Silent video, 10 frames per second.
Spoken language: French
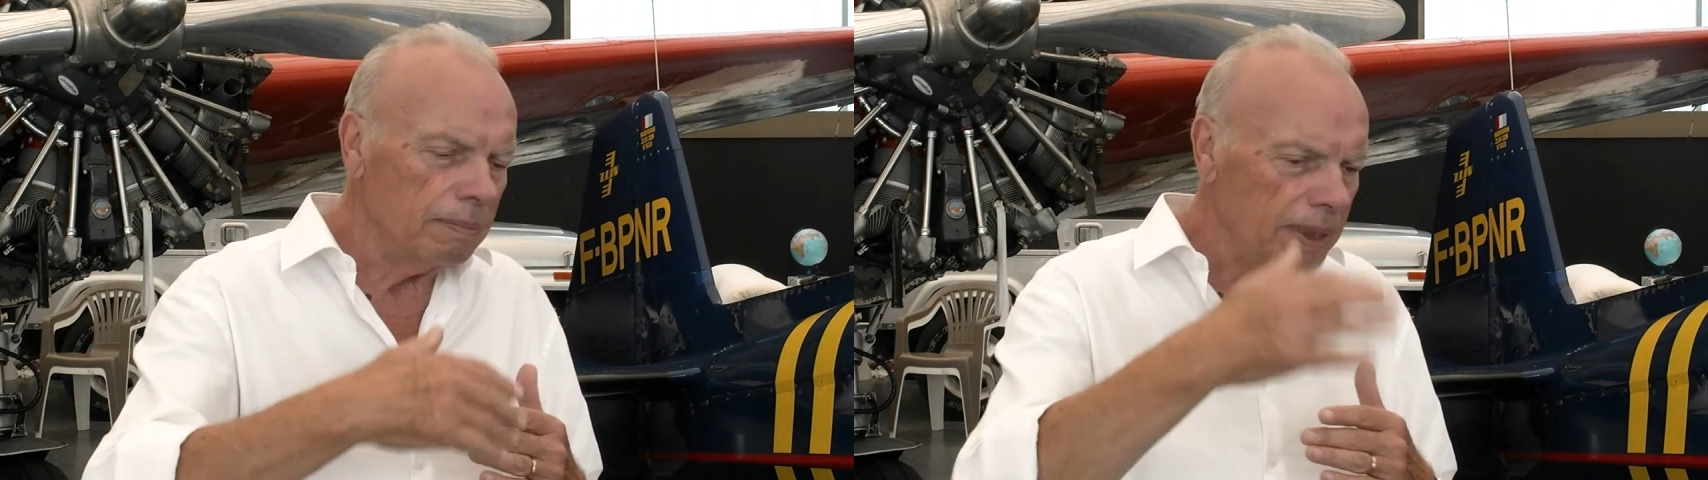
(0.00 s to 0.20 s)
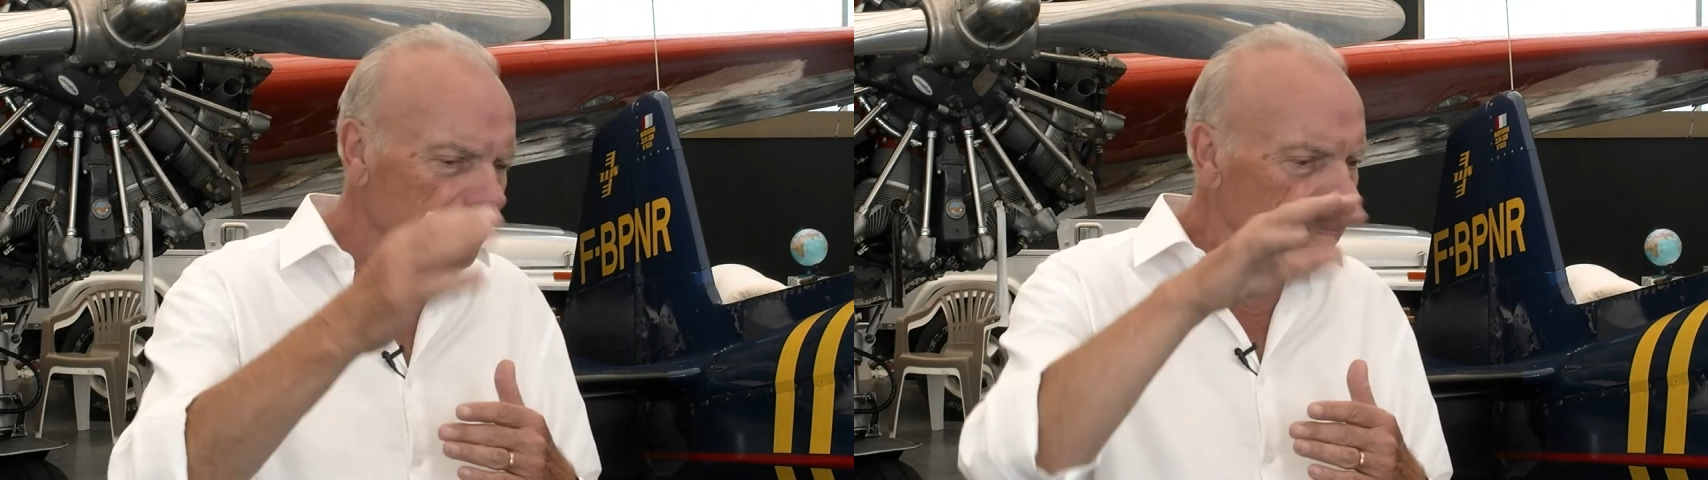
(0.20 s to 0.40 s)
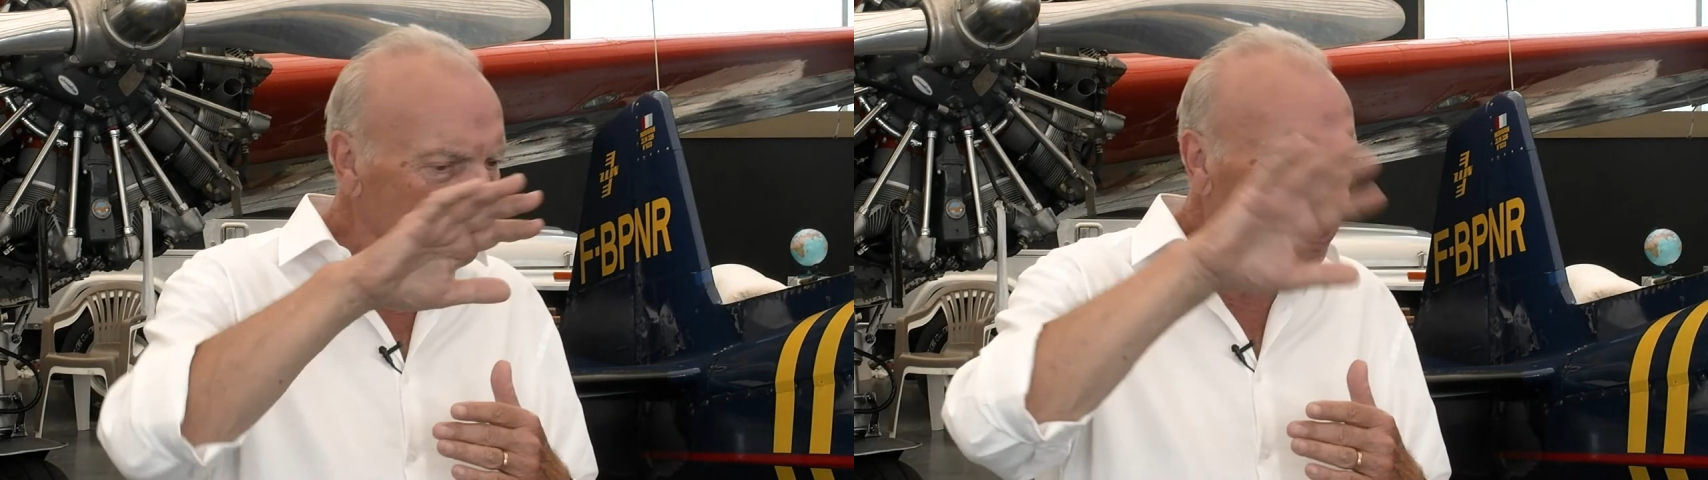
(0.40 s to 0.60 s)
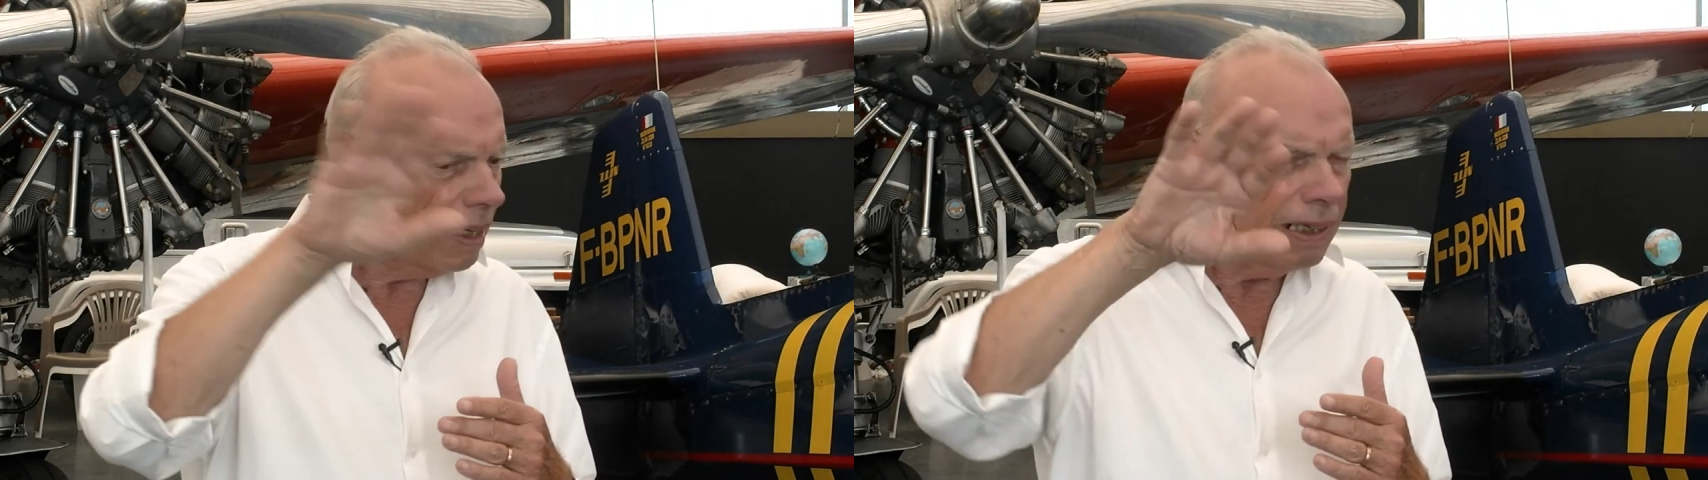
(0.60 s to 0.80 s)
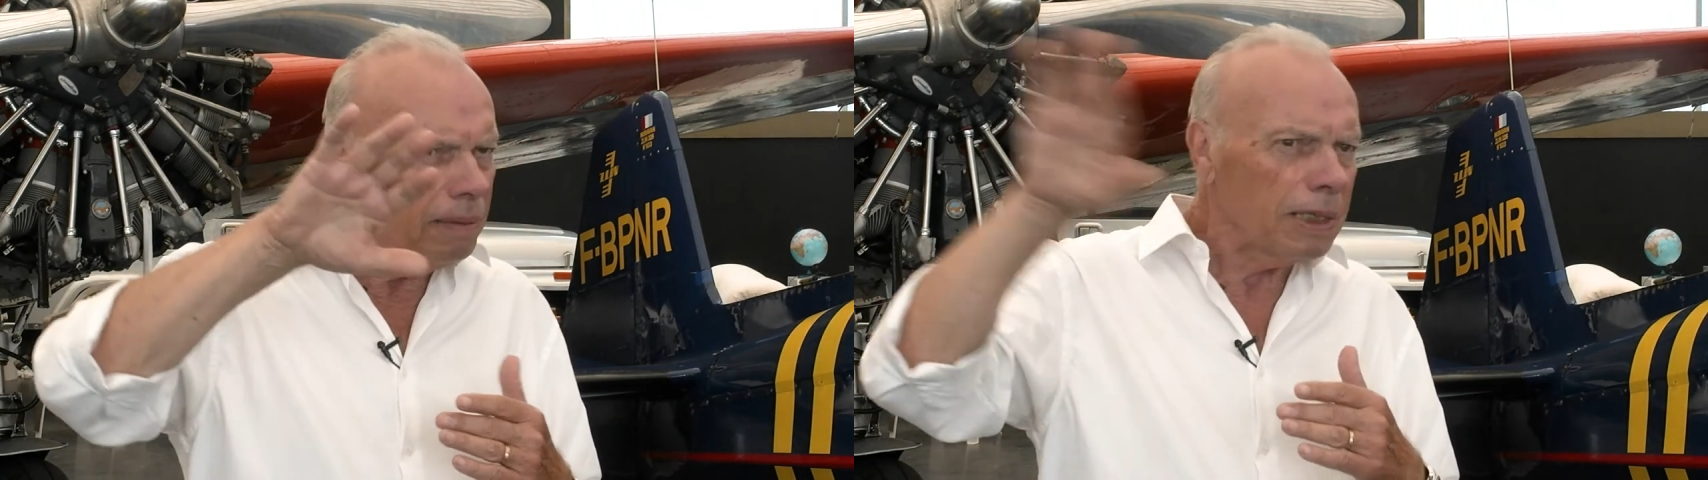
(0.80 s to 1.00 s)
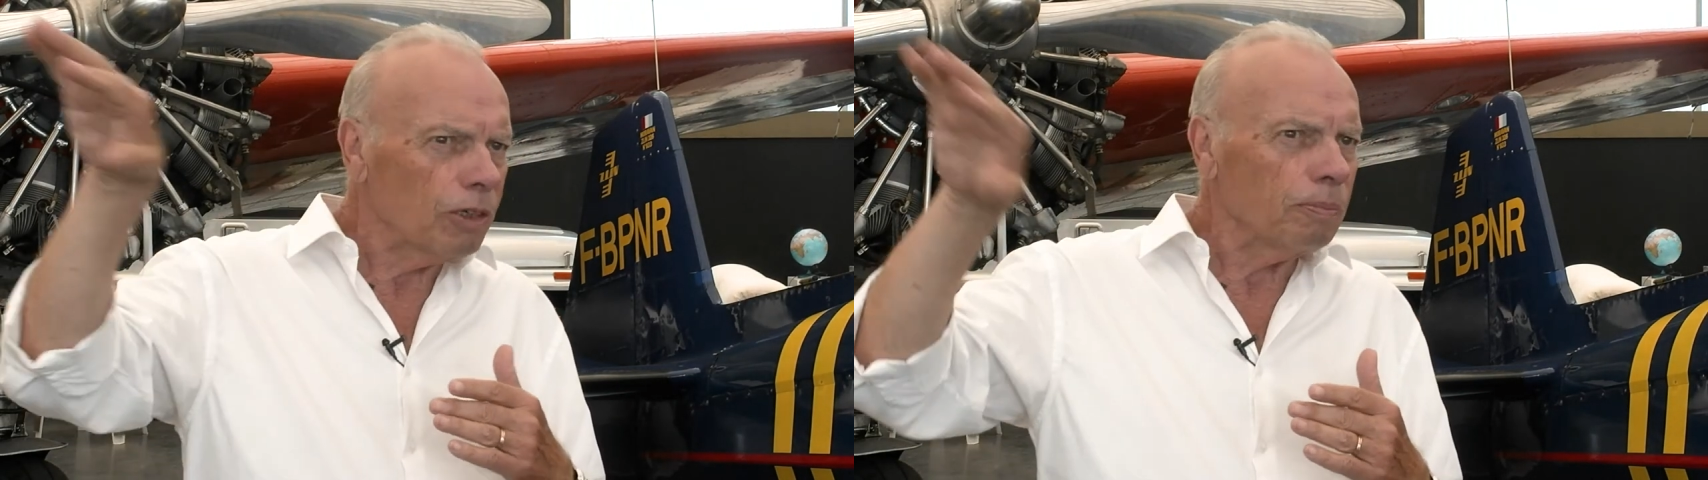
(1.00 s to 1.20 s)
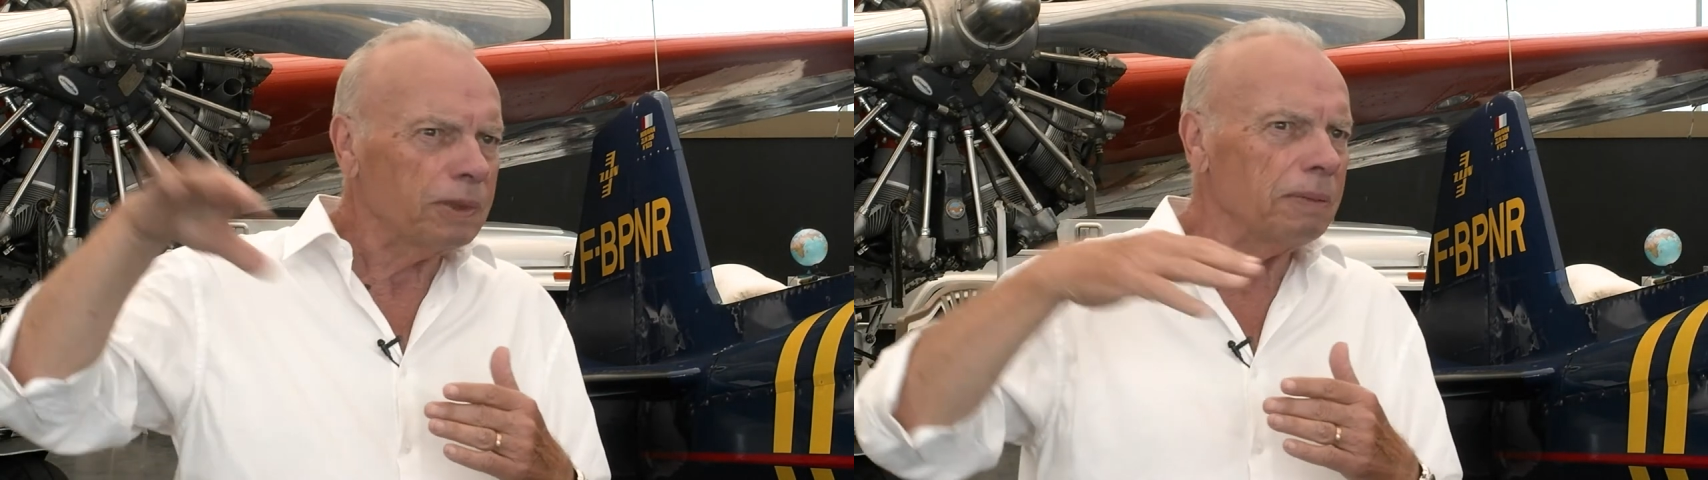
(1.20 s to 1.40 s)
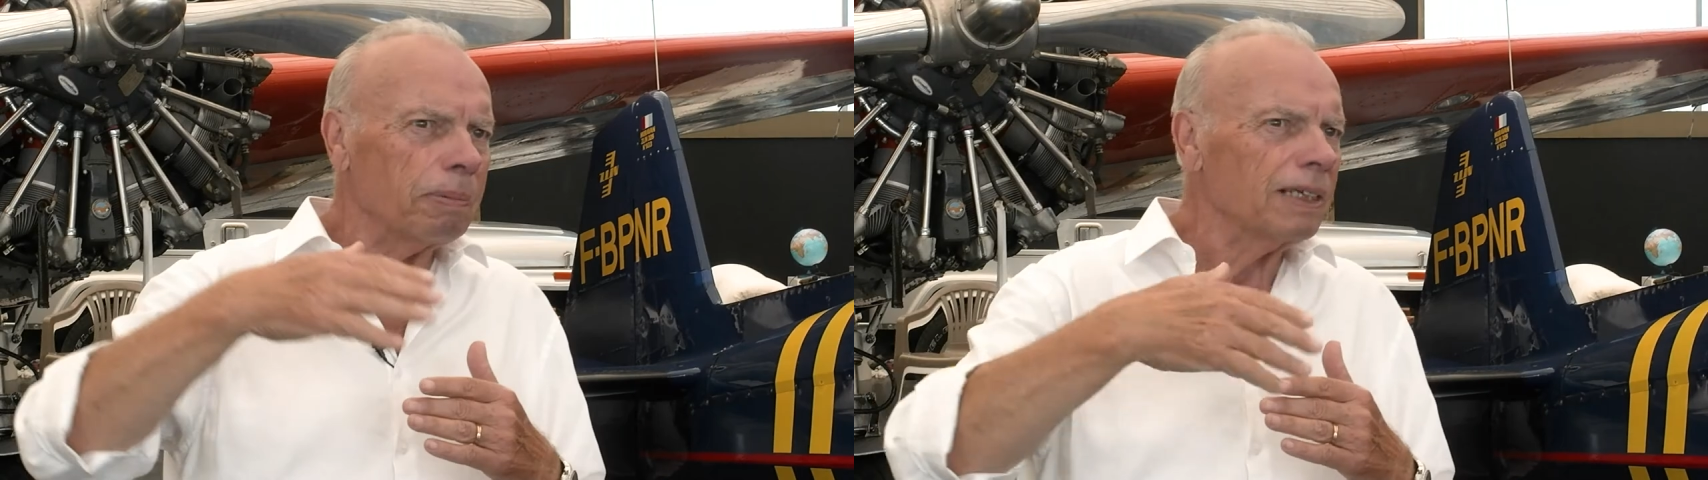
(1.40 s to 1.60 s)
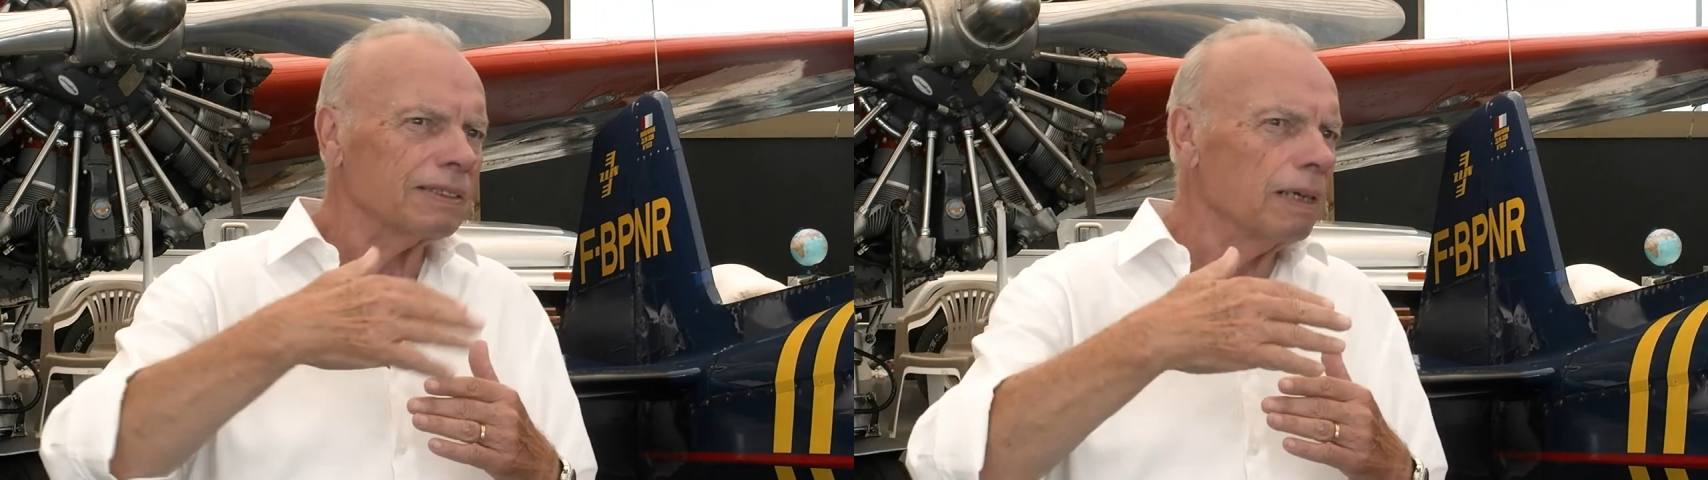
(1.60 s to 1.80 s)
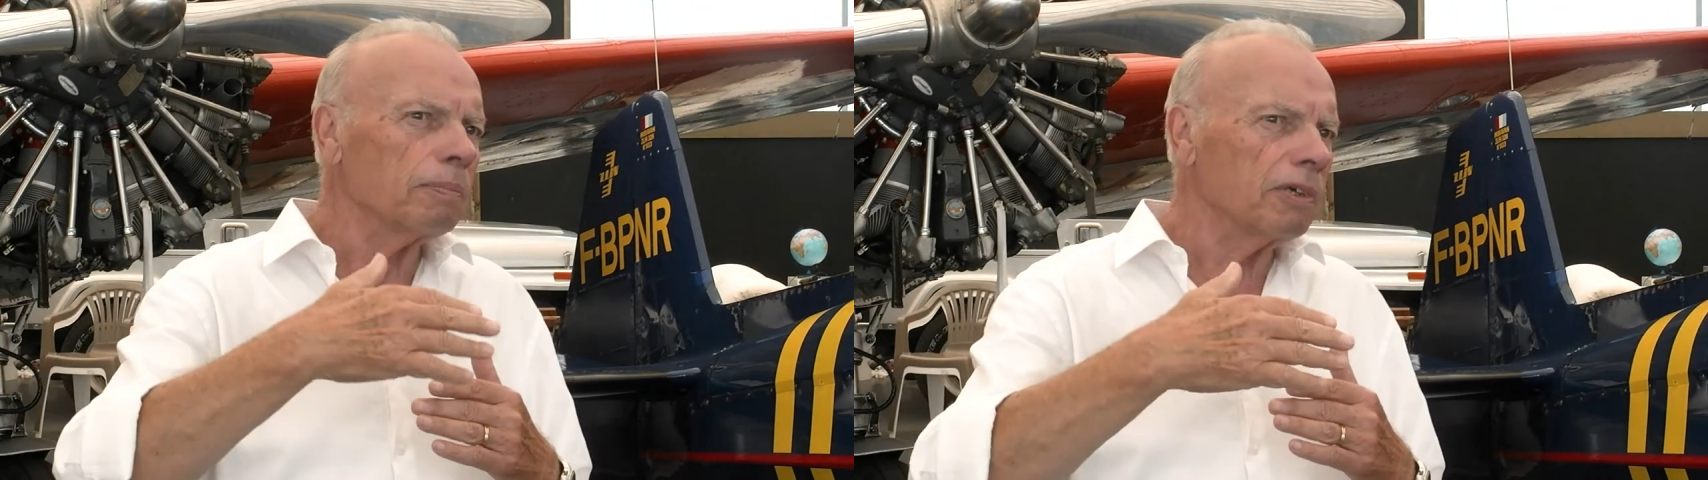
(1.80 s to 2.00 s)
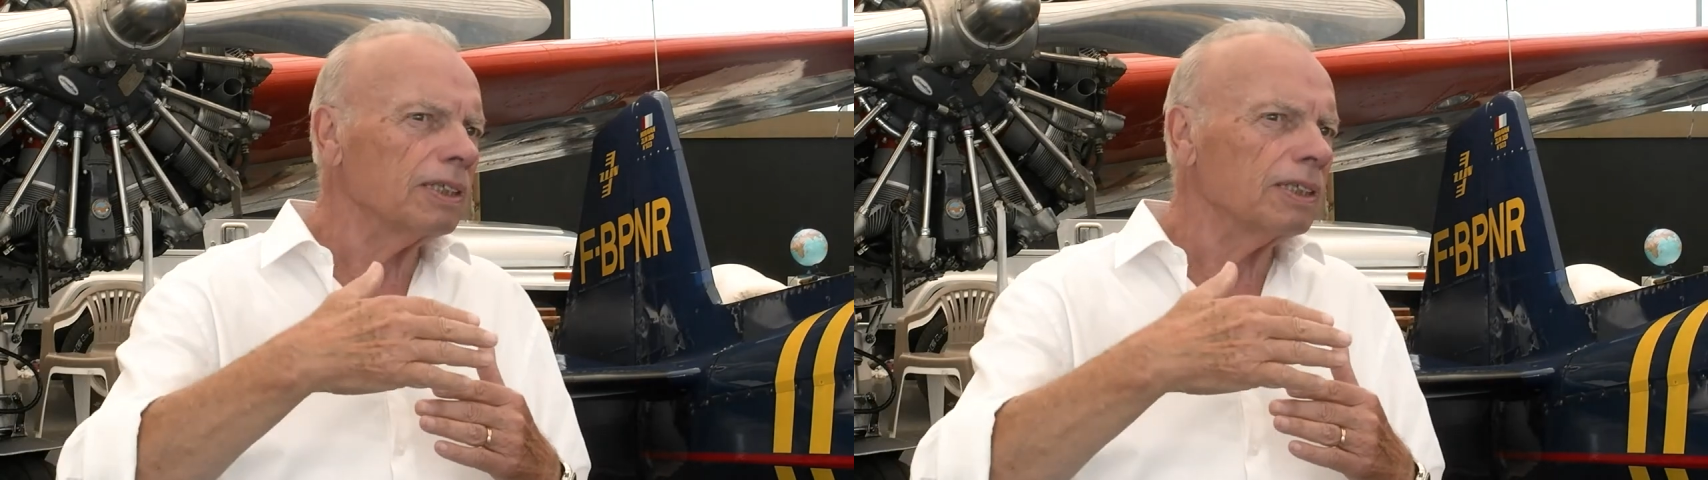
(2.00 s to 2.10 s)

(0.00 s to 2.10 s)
mais, à la limite, le petit prince est un peu